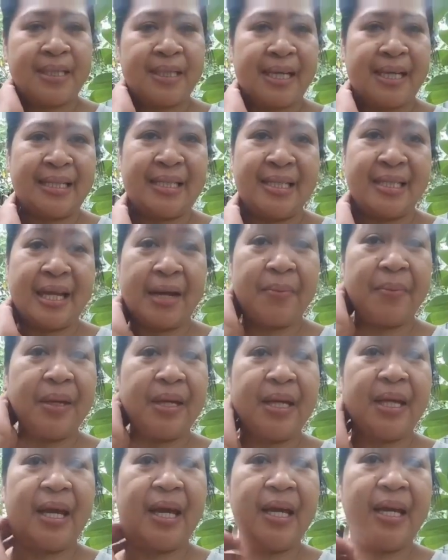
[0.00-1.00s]
Kasi sabi
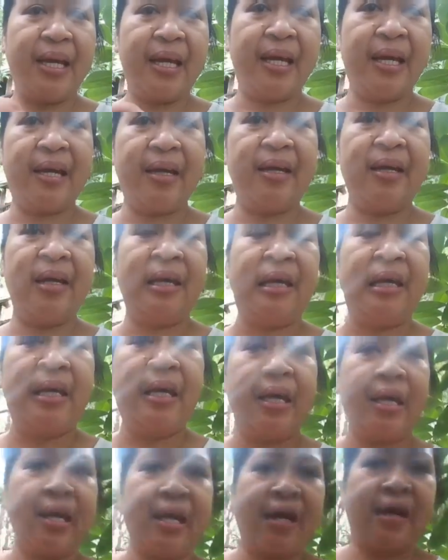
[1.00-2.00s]
niya na
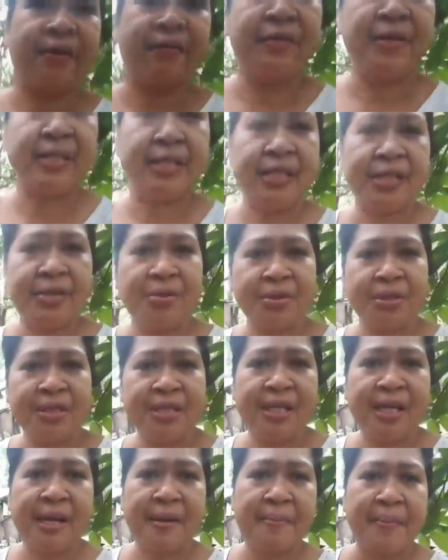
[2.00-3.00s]
i-harvest na yung
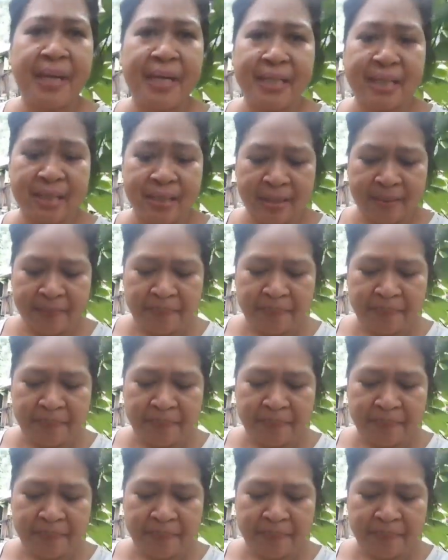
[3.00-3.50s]
singkamas